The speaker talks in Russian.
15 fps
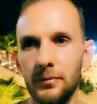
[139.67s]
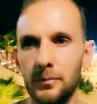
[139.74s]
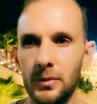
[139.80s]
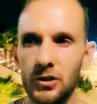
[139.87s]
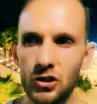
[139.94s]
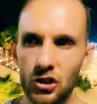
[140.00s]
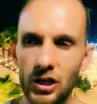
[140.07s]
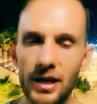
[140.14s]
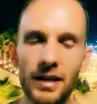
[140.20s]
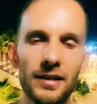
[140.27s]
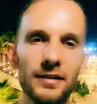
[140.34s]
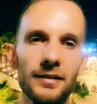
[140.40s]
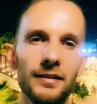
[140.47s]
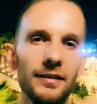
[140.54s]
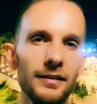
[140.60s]

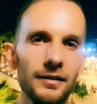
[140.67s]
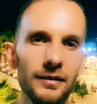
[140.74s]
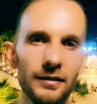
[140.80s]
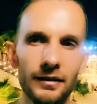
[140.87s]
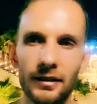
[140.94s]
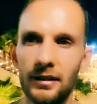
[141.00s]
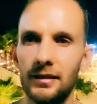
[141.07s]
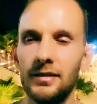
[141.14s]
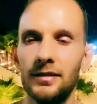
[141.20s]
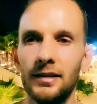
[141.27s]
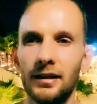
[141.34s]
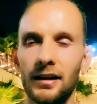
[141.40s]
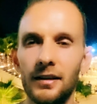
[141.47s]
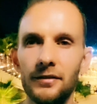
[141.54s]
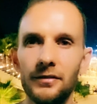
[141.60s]
Печеньки, какие-то
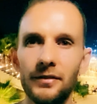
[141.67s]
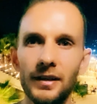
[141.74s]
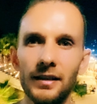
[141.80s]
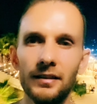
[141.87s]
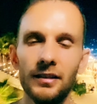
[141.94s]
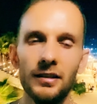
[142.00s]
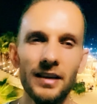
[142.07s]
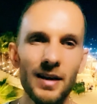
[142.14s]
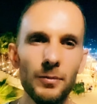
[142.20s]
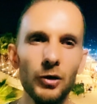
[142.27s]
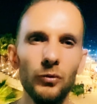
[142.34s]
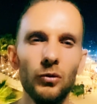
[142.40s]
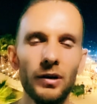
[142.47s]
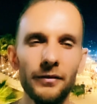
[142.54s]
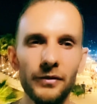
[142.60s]
конфетки, я имею в
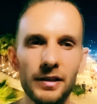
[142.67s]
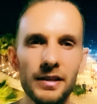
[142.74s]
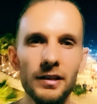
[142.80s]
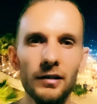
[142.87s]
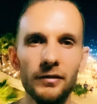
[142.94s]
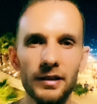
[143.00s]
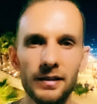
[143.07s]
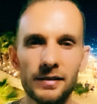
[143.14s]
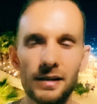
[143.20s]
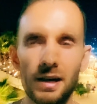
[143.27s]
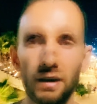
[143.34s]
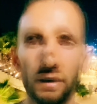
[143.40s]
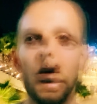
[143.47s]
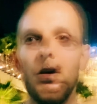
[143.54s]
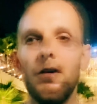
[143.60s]
виду рафинированный
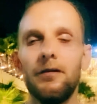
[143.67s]
сахар.